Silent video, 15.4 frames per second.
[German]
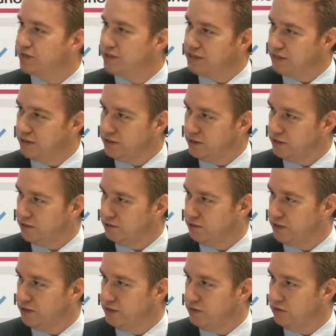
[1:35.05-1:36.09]
was Sie in der
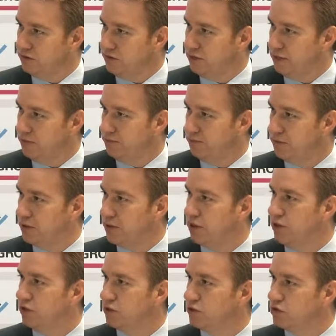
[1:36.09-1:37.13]
Fertigung haben.
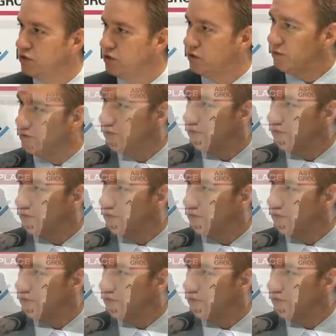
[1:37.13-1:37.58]
Mhm. Und Sie können